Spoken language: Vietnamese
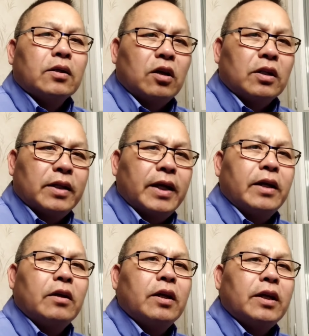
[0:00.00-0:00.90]
tòn
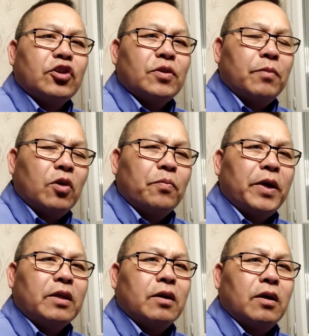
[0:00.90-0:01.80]
đây nó nhớ để chìm luôn
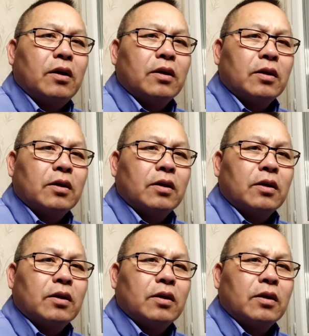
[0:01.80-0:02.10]
bế nhỏ